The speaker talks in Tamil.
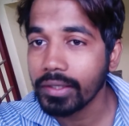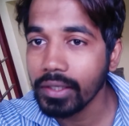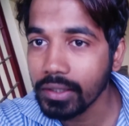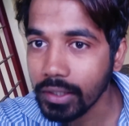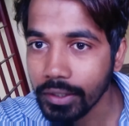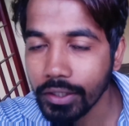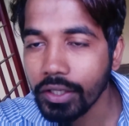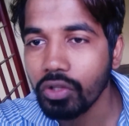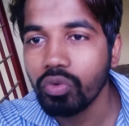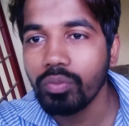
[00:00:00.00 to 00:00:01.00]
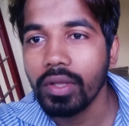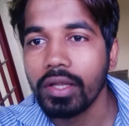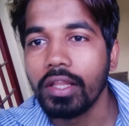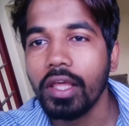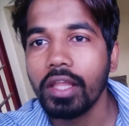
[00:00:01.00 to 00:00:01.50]
ரியல் கண்டென்ட் எதுவுமே
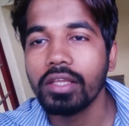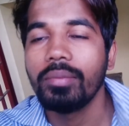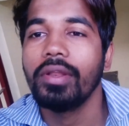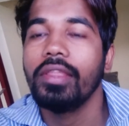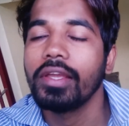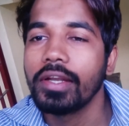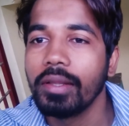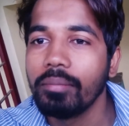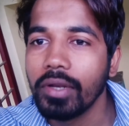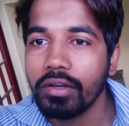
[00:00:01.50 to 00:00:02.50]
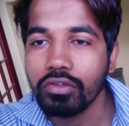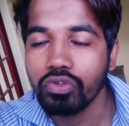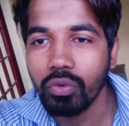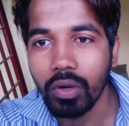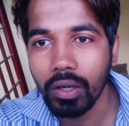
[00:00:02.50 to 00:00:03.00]
இருக்காது அதுக்கு பேர் தான் இங்கே டெம்ப்ளேட்னு
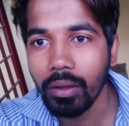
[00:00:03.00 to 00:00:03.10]
சொல்லுவாங்க